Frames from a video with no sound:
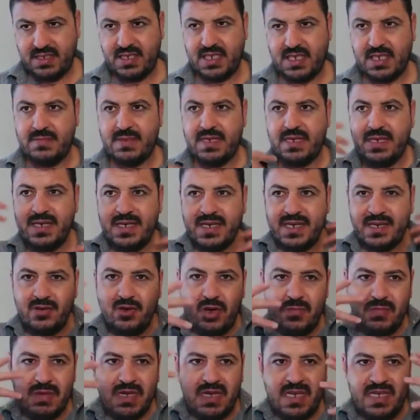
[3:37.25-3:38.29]
يعمل لي
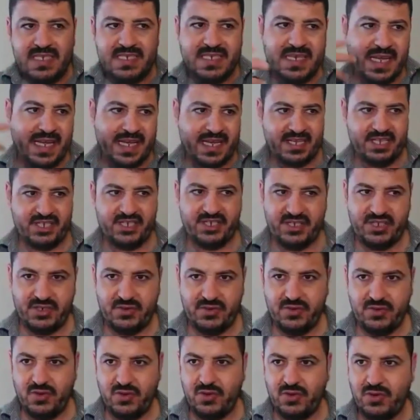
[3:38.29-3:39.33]
نوع من الازعاج
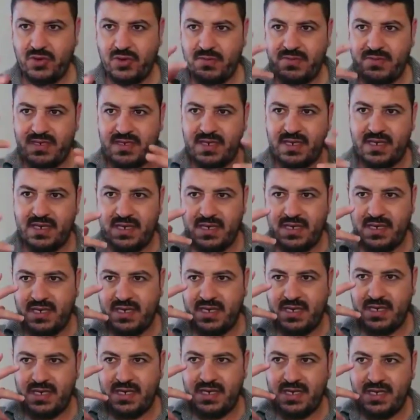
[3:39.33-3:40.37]
نوع من
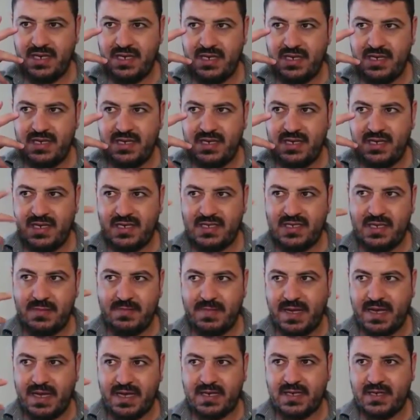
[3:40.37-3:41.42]

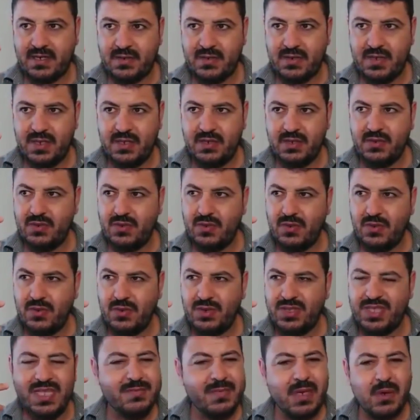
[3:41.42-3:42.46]
الارتباك
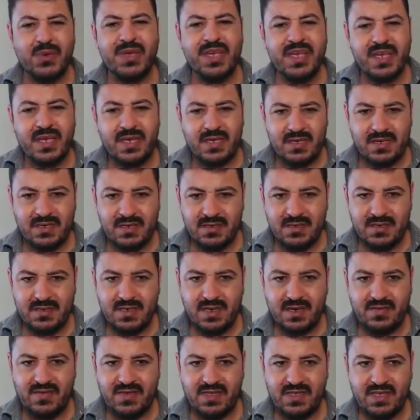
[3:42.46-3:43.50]
انه الدمويه
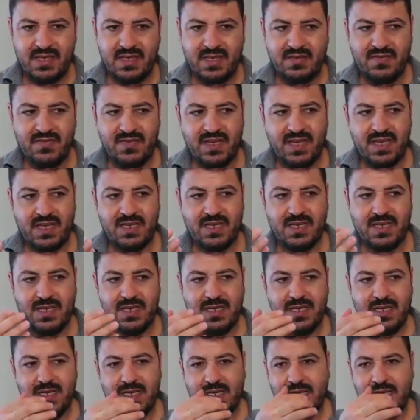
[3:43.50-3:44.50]
عرفت كيف يعني